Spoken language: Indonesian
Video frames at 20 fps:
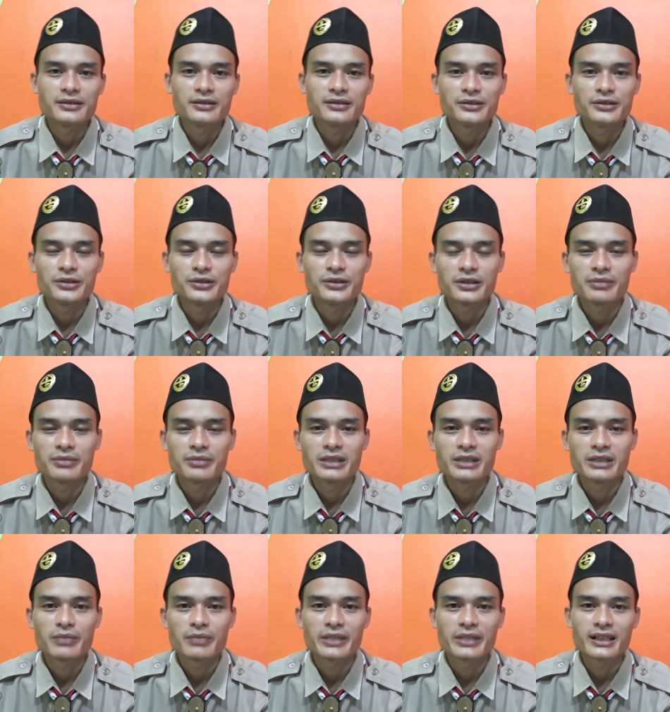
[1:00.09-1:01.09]
untuk
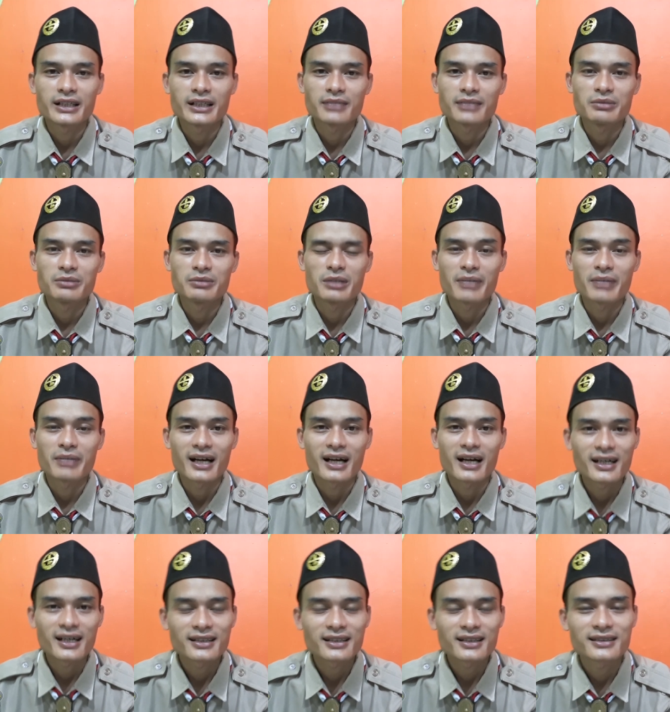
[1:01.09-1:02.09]
menyampaikan beberapa
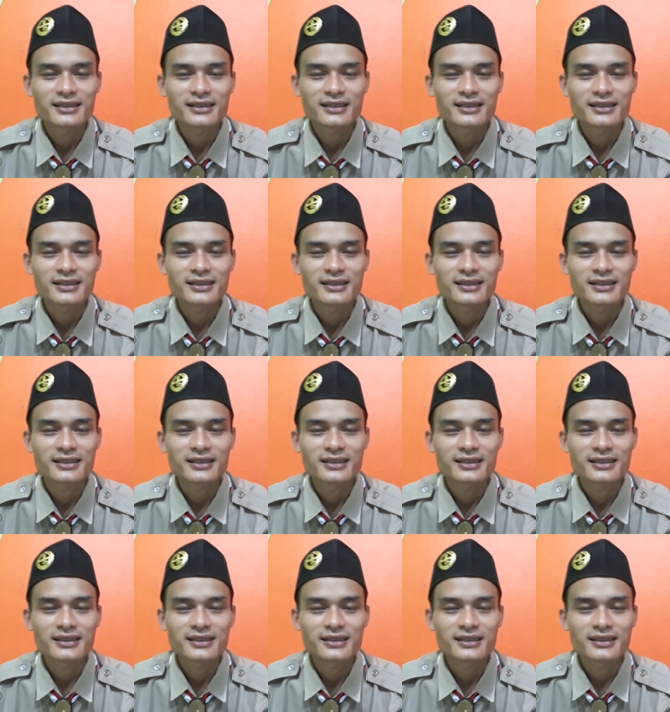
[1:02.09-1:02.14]
hal